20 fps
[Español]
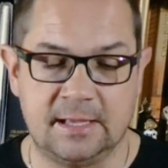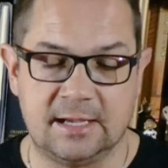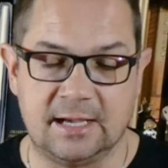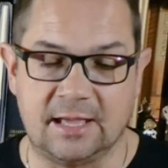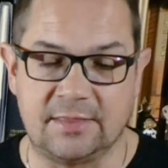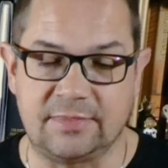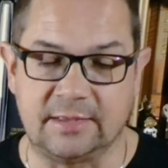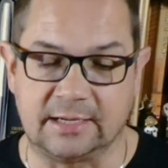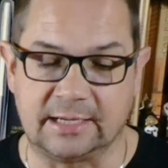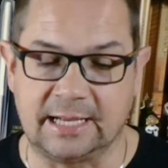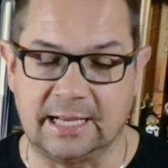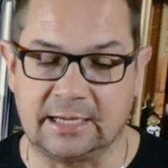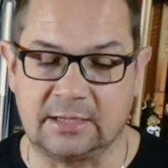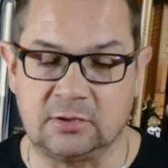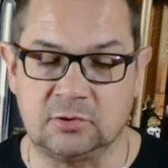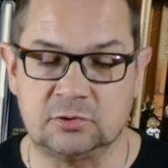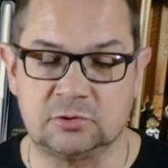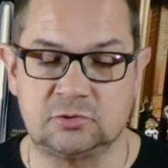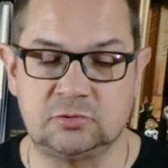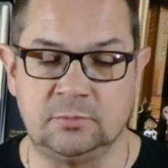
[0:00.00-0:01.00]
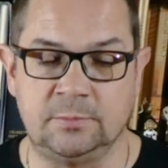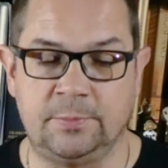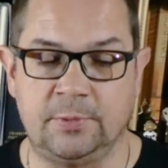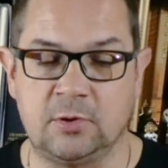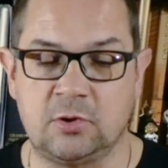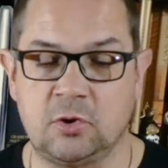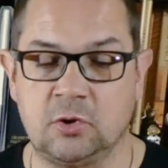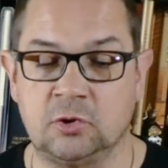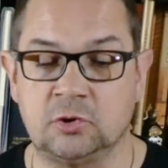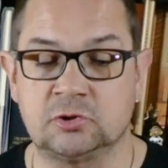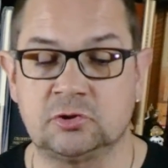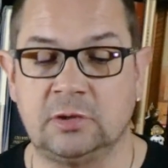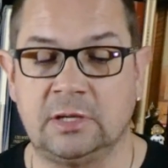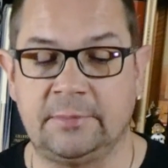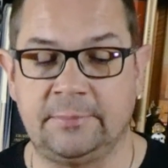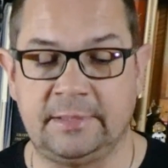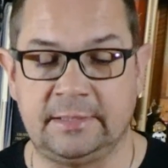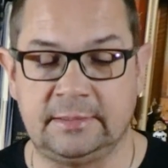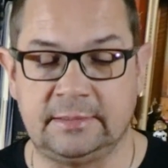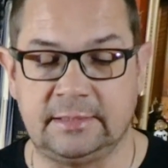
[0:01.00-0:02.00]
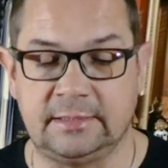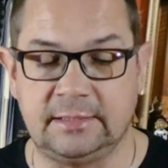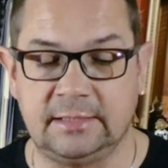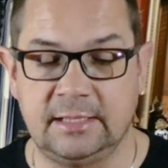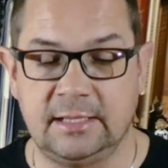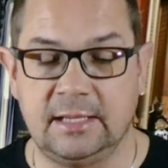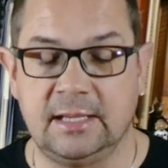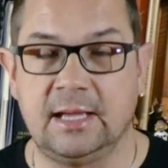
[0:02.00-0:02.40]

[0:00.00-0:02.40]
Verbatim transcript: acercarnos un poco no solamente